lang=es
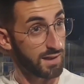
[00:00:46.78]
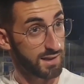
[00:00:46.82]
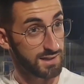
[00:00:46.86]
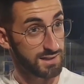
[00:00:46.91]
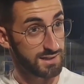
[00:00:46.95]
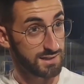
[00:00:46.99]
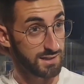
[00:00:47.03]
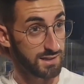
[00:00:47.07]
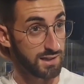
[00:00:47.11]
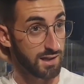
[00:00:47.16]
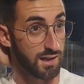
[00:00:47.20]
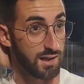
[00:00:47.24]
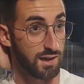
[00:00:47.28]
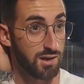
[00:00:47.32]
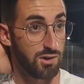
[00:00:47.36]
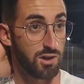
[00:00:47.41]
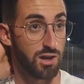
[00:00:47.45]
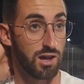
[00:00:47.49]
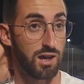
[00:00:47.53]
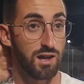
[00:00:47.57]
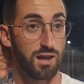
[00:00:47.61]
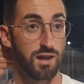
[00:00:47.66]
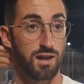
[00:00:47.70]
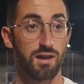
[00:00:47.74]
que sí, que creo
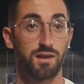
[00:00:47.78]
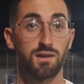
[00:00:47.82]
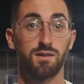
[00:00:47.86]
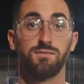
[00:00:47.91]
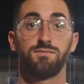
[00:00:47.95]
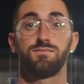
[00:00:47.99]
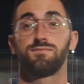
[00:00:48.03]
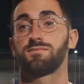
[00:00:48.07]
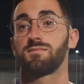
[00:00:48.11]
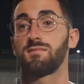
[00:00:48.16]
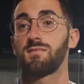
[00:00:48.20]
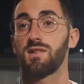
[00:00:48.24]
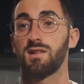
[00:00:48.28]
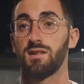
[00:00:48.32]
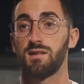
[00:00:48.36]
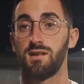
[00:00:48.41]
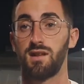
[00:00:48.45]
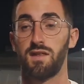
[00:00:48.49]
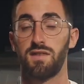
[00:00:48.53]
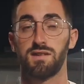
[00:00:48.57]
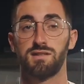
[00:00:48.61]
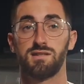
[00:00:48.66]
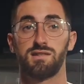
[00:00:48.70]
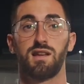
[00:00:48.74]
que,
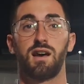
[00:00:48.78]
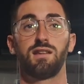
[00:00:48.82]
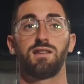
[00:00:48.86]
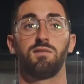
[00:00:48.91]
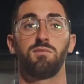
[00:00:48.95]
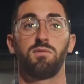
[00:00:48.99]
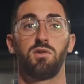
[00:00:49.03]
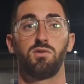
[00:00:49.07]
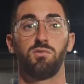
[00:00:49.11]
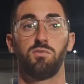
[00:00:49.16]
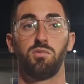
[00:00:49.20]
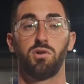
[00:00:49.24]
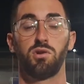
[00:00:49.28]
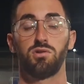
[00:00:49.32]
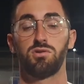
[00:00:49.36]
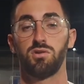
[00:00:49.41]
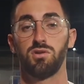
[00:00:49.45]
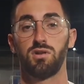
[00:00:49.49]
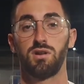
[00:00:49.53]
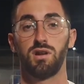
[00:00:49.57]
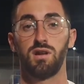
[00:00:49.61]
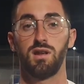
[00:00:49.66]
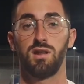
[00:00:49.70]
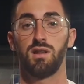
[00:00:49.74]
necesitaba también un
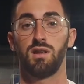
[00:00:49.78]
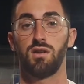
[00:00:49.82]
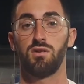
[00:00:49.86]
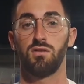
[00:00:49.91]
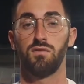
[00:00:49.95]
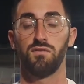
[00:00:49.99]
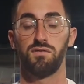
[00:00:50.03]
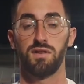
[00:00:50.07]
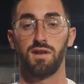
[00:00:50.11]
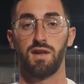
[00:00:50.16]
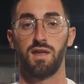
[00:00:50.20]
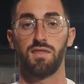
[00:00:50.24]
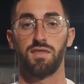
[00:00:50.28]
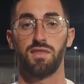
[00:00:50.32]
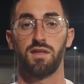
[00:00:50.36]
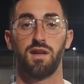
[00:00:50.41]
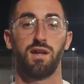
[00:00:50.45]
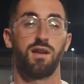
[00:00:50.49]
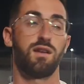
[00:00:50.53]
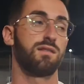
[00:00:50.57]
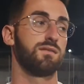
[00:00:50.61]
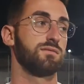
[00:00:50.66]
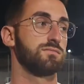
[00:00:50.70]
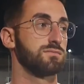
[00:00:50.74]
poquito de,
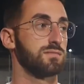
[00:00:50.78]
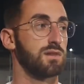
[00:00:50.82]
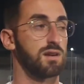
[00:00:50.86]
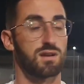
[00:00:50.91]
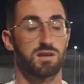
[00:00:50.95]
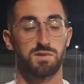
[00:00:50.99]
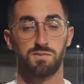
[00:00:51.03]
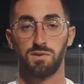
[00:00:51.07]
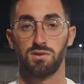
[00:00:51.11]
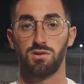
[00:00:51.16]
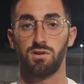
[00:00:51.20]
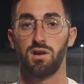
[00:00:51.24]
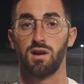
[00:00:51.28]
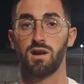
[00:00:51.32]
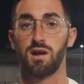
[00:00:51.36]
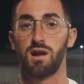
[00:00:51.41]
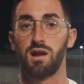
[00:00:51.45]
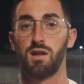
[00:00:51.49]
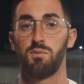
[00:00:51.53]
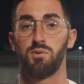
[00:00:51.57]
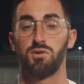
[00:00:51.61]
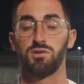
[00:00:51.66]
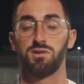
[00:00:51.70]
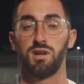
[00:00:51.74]
confianza en respecto a la
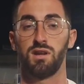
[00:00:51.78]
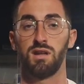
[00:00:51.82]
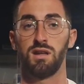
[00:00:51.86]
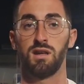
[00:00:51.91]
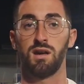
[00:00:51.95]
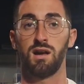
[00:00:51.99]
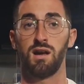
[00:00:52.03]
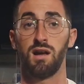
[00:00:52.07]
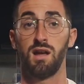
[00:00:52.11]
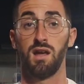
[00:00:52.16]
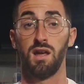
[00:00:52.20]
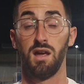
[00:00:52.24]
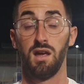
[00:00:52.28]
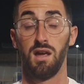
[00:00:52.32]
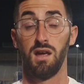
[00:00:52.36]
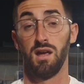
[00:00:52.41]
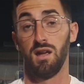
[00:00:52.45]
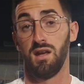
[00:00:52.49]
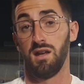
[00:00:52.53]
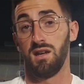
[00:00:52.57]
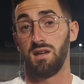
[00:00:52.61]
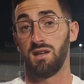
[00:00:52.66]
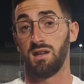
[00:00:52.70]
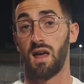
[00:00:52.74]
cara portería,
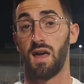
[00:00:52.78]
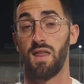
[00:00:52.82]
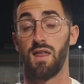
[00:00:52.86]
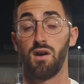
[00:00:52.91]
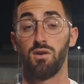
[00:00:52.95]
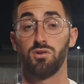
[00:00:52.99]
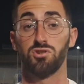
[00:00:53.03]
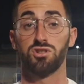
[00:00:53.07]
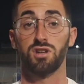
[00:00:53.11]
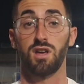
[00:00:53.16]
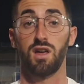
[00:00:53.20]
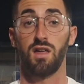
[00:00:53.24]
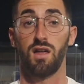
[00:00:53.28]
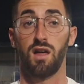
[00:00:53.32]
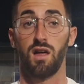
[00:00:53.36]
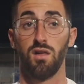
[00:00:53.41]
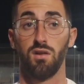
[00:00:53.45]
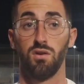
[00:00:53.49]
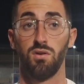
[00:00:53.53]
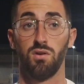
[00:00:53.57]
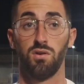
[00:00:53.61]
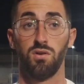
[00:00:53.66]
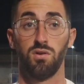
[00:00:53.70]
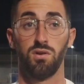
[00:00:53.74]
y nada, hoy se ha
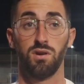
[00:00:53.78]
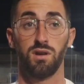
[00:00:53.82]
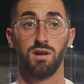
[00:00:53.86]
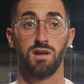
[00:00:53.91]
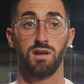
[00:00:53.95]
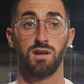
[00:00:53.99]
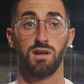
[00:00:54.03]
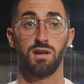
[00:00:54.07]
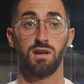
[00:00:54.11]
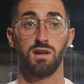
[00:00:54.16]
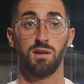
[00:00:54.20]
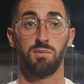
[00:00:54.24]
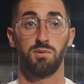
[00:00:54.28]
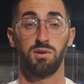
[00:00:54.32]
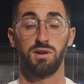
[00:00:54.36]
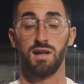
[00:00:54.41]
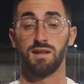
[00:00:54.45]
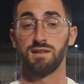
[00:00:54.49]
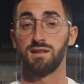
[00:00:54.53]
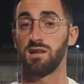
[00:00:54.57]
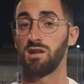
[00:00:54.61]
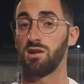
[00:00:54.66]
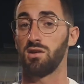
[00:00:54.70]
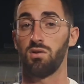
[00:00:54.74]
dado, eh, pero
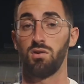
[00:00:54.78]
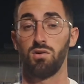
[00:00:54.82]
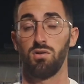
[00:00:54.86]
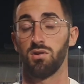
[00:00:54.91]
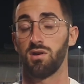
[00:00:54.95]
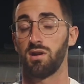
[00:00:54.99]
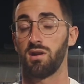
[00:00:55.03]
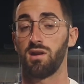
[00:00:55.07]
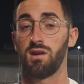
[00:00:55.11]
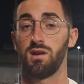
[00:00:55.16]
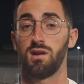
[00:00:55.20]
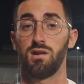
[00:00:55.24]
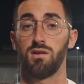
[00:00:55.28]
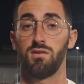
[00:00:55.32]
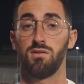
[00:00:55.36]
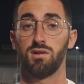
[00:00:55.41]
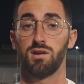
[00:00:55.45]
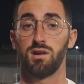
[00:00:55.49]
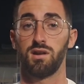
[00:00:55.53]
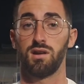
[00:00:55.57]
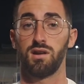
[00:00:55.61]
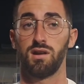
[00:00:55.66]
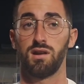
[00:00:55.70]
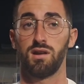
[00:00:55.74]
ya te digo, lo que, lo
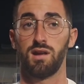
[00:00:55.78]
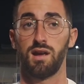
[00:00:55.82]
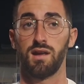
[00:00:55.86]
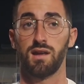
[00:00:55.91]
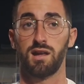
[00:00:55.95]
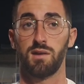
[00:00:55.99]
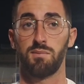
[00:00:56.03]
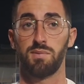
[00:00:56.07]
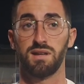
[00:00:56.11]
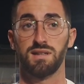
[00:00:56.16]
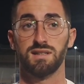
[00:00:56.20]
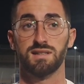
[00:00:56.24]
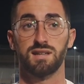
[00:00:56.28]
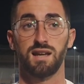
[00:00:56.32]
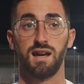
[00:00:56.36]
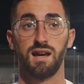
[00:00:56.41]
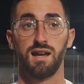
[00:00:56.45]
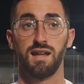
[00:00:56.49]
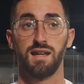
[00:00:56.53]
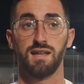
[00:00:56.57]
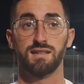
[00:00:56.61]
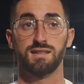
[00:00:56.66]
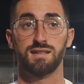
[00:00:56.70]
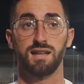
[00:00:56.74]
que hay que
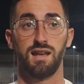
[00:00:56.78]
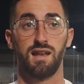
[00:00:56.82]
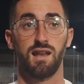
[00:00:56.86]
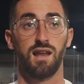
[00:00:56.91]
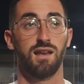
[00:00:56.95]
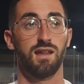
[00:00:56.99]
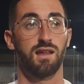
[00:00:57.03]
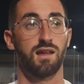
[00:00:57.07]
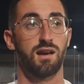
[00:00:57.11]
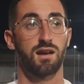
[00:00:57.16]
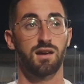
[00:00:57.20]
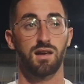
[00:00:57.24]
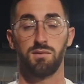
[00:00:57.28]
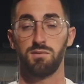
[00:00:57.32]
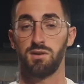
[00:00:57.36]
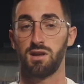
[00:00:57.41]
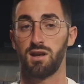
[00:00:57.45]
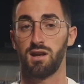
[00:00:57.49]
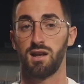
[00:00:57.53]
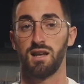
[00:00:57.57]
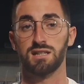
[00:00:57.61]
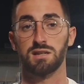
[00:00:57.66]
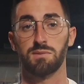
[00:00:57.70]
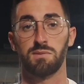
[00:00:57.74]
pensar es en la liga que
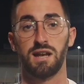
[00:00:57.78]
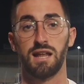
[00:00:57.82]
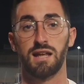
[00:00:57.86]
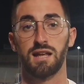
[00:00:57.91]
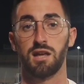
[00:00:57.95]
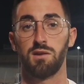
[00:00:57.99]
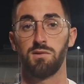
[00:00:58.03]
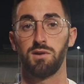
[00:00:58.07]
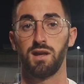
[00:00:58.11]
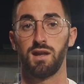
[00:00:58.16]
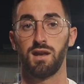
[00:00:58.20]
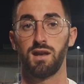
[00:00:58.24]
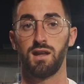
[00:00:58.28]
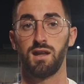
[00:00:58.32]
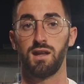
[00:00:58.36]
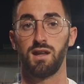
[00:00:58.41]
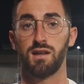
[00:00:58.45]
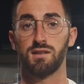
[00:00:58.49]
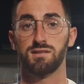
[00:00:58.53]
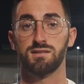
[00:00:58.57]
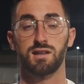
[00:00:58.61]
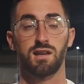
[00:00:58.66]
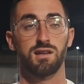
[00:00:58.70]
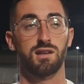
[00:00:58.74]
viene la semana que viene,
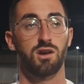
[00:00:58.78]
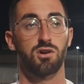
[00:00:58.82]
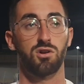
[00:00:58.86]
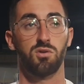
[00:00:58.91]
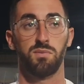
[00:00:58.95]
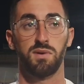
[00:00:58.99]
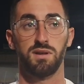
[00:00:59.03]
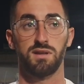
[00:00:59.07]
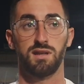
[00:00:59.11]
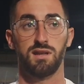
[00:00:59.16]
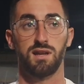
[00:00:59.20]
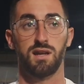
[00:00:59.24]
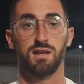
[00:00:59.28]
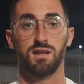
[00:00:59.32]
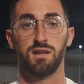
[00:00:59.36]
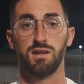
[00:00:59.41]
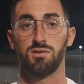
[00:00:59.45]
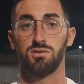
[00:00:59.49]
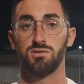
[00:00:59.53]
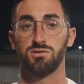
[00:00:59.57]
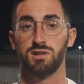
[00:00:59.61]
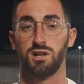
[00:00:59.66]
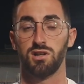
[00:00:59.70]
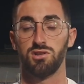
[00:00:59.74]
en salir a competir allí
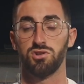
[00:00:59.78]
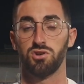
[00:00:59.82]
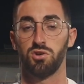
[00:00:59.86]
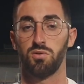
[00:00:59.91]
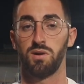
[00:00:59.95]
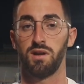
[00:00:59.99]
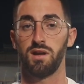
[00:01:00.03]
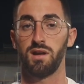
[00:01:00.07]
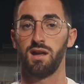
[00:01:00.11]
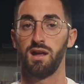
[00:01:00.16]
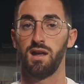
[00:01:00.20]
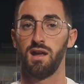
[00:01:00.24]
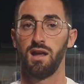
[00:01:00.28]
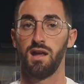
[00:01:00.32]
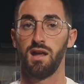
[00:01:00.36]
contra el Jove